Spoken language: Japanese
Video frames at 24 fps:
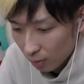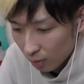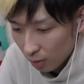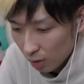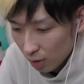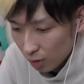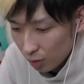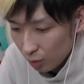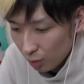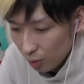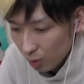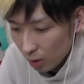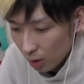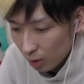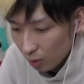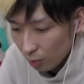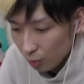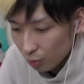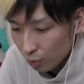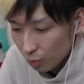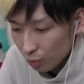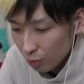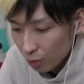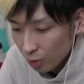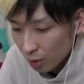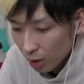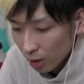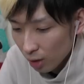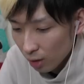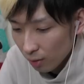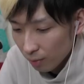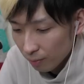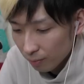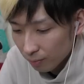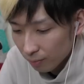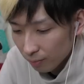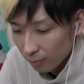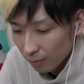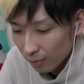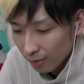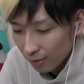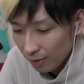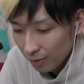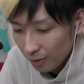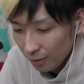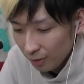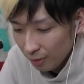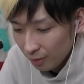で、次はどうするんじゃ？
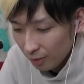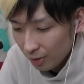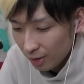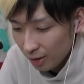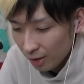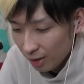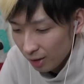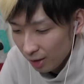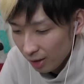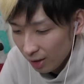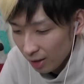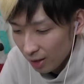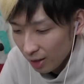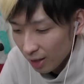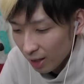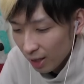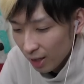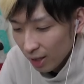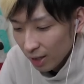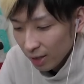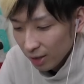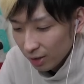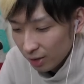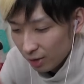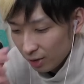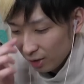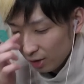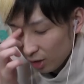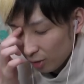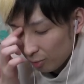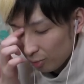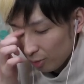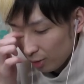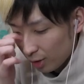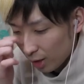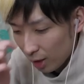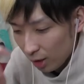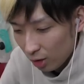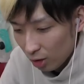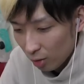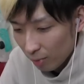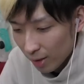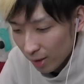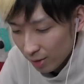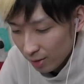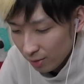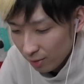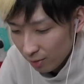うひひ。次の分岐点に
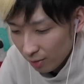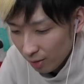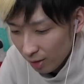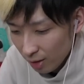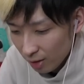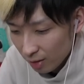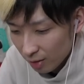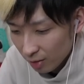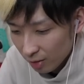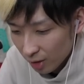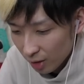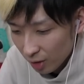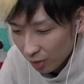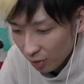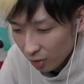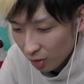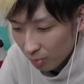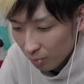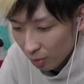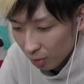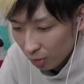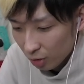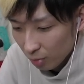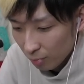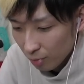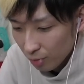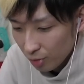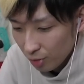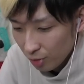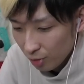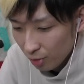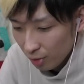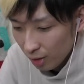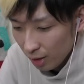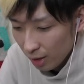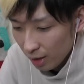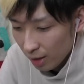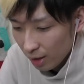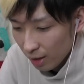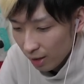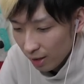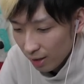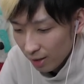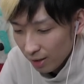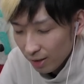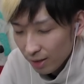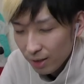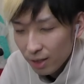飛ばすぞい。そして徐々に最も重要で、
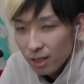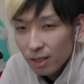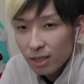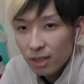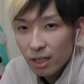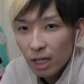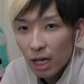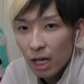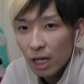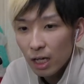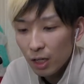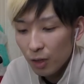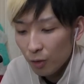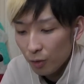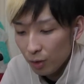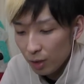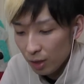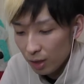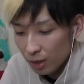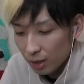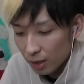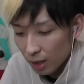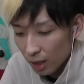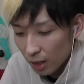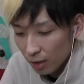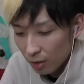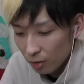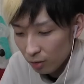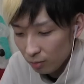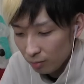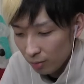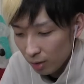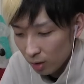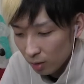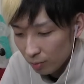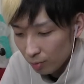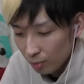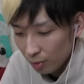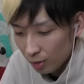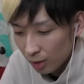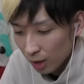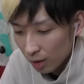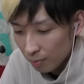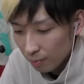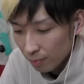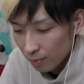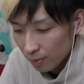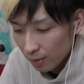最後に控える運命の分
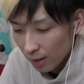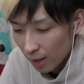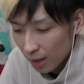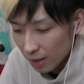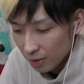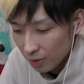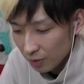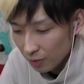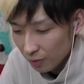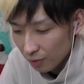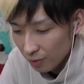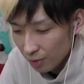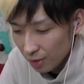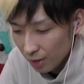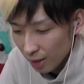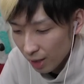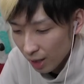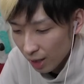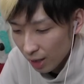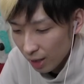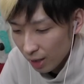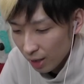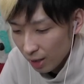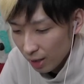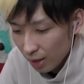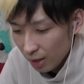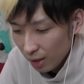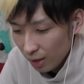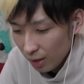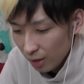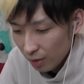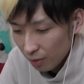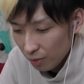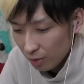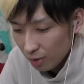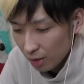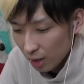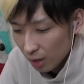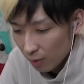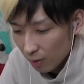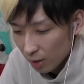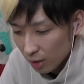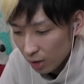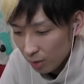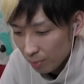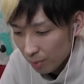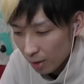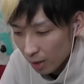岐点に向かわすのじゃ。よし、じゃあ
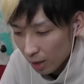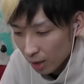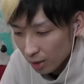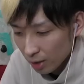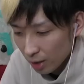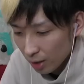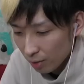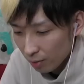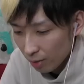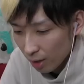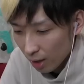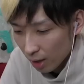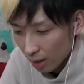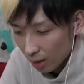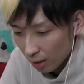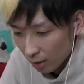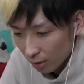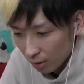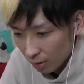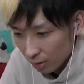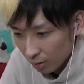わしもやらせてくれ。